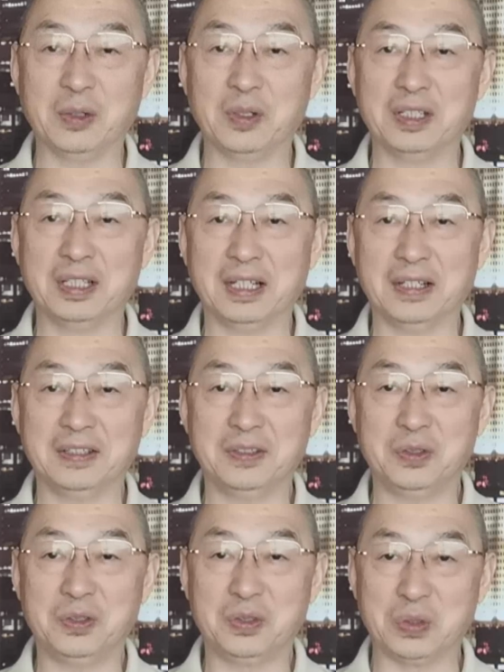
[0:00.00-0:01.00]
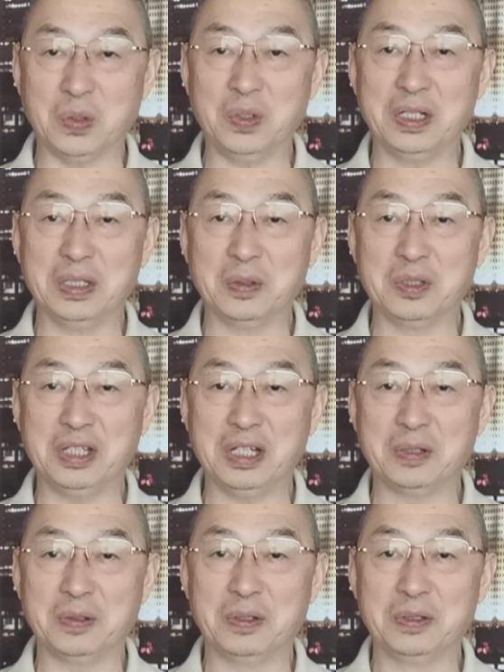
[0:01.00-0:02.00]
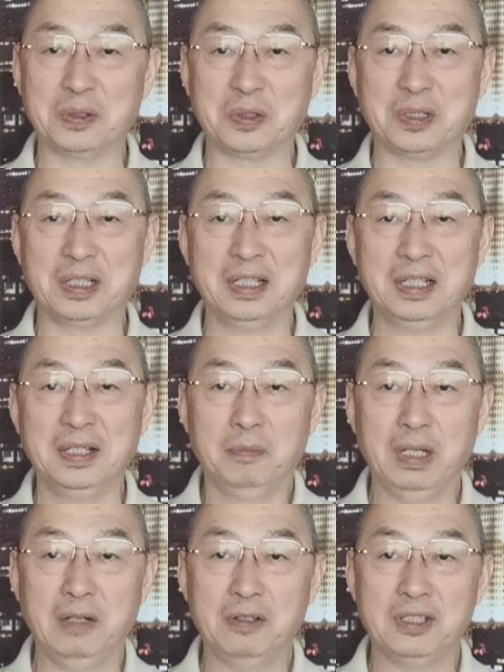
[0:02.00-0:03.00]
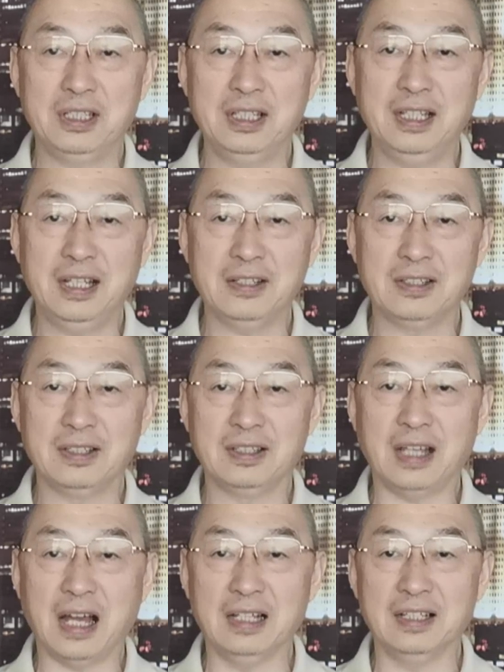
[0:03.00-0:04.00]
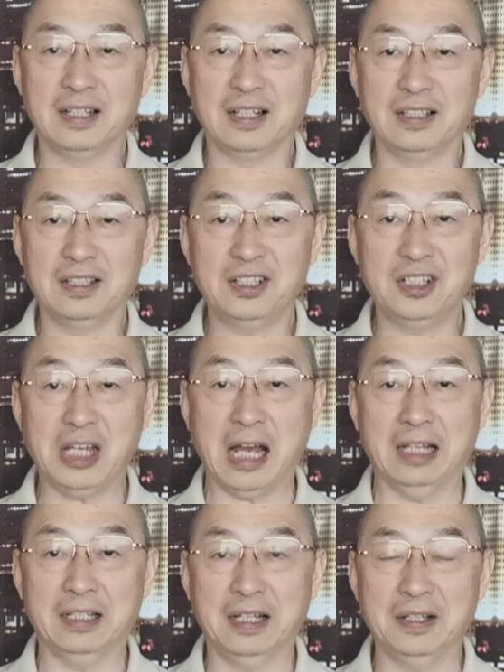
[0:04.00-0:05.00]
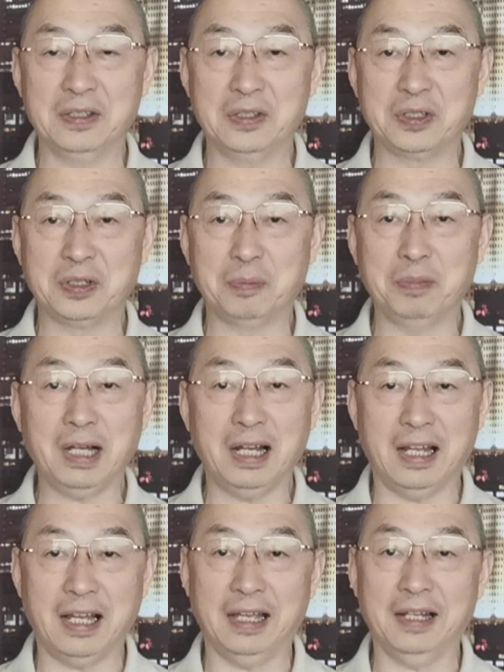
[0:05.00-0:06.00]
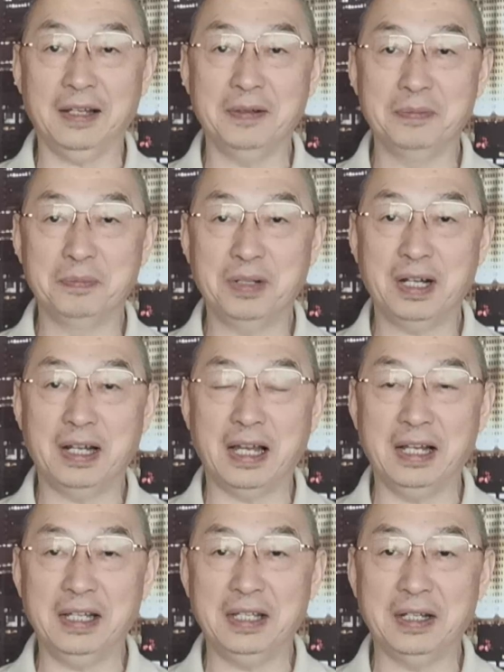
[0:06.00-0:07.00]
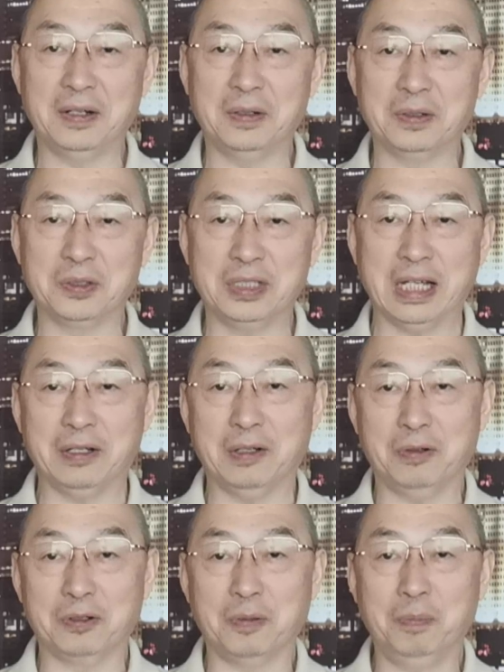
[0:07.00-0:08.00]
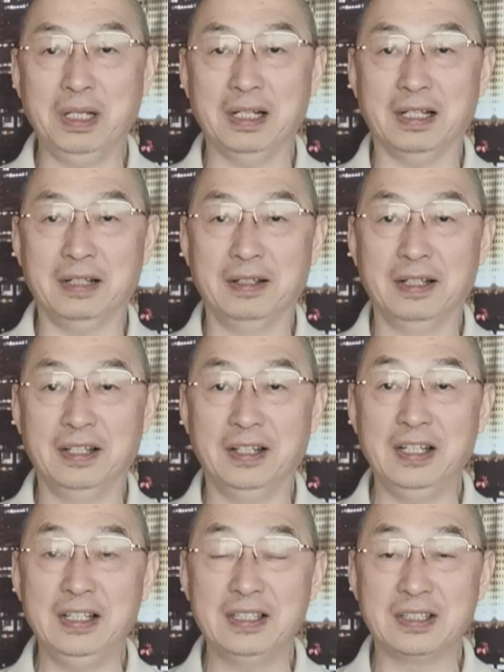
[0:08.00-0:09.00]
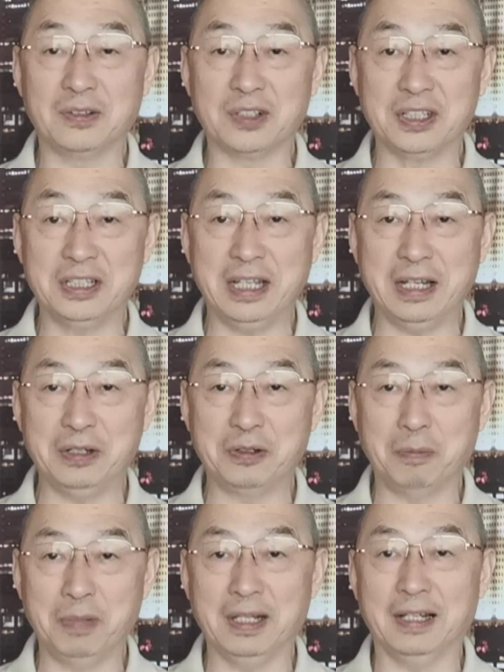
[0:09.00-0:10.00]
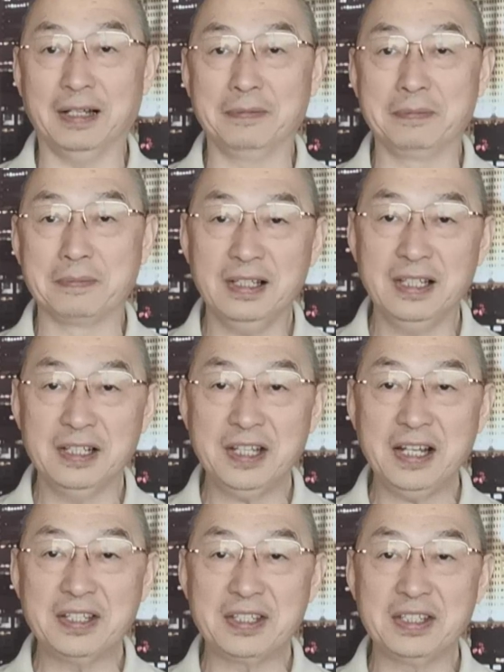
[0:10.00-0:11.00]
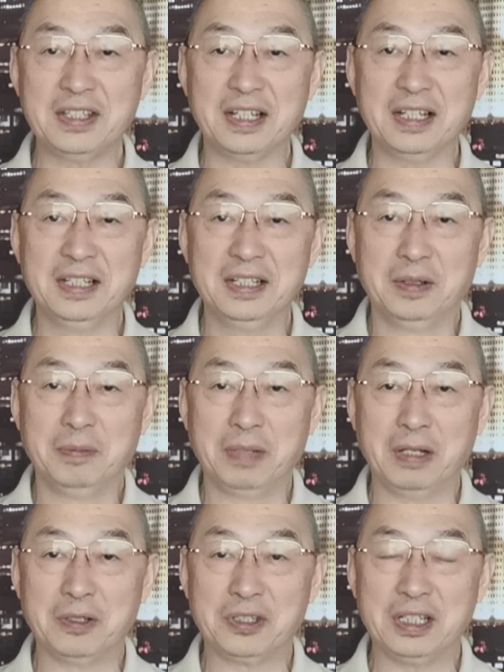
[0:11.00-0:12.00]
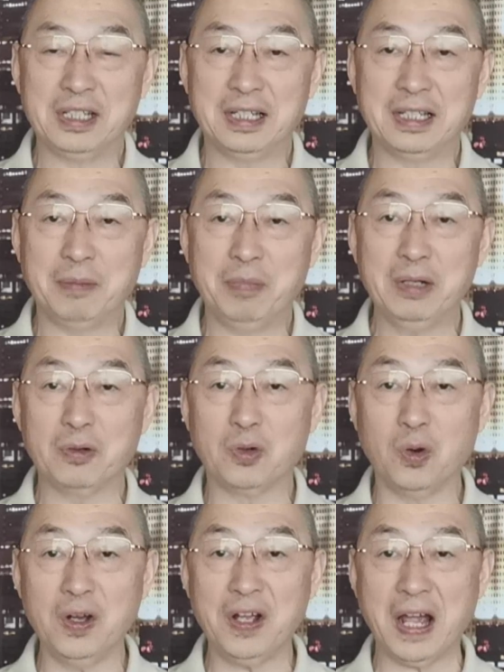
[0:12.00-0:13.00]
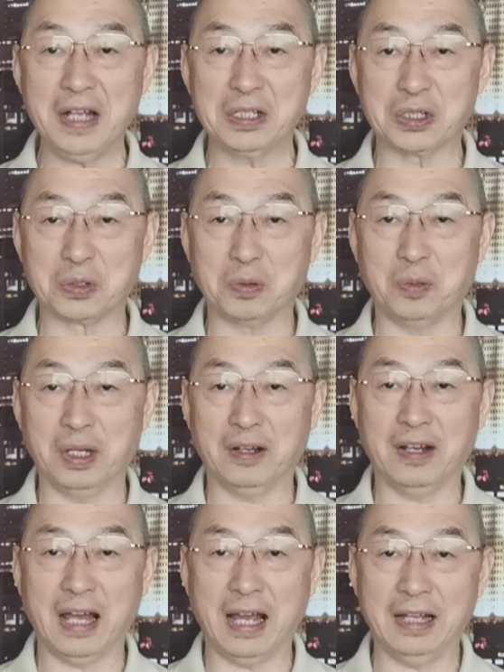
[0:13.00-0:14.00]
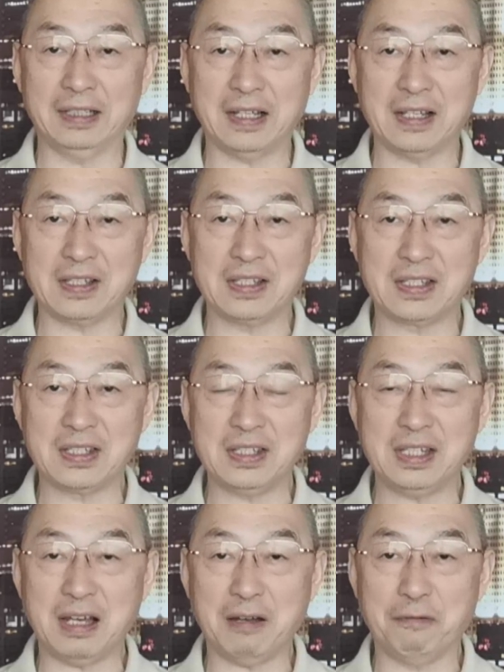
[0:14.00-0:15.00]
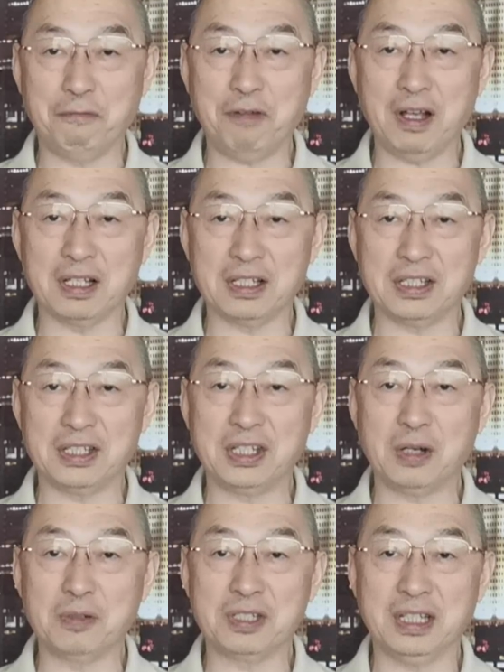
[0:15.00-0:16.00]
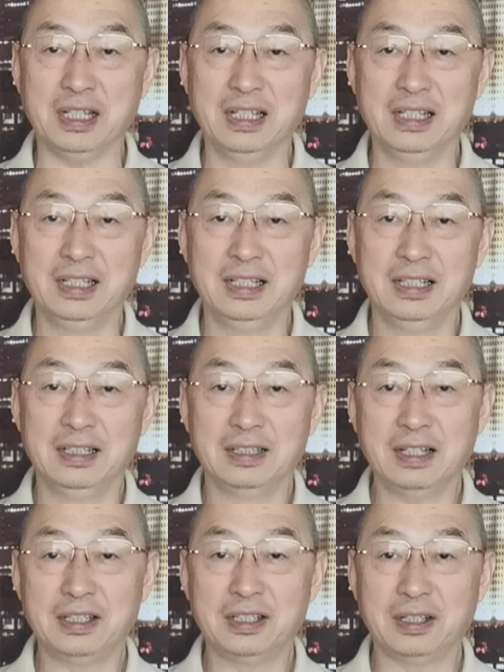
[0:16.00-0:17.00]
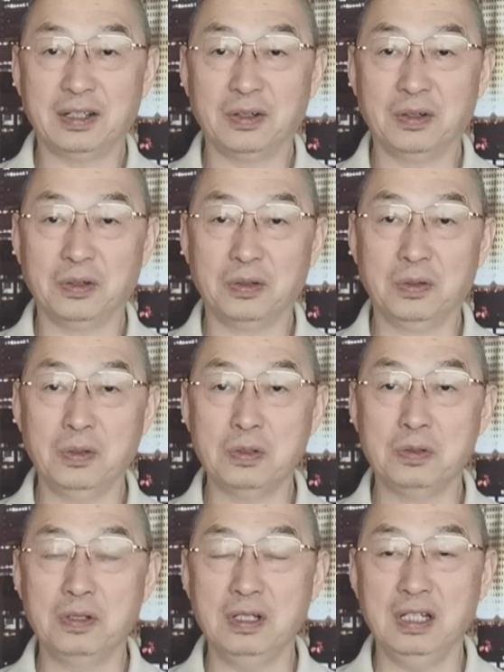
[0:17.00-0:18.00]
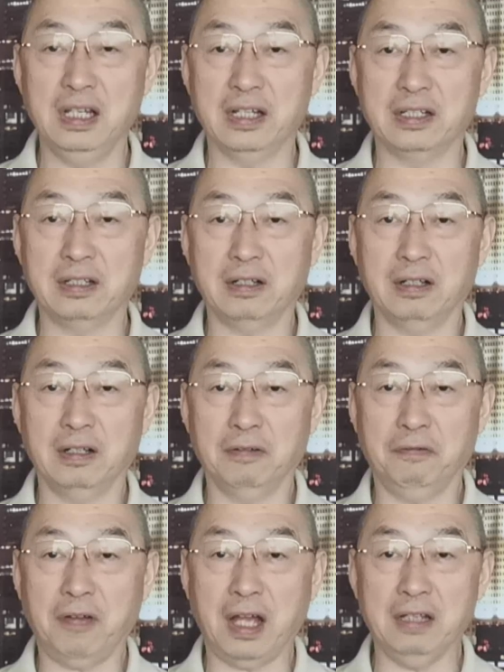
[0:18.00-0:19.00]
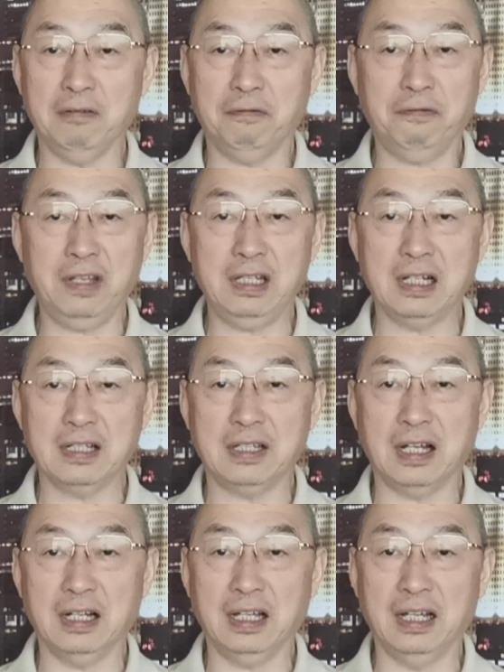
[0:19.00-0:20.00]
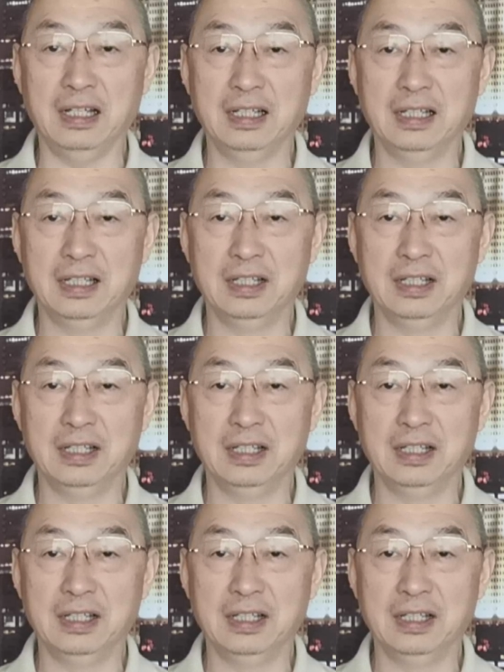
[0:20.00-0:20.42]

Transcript: 个理论呢，所有人都接受，就说佩洛西那一次阳呢可能是假的，就是不敢来了，不敢来了以后就假装我说病了，临走之前说病了。那这次呢，佩洛西呢，他没有公开的说我要来，他私下放消息，但是。共军也是反应非常强烈，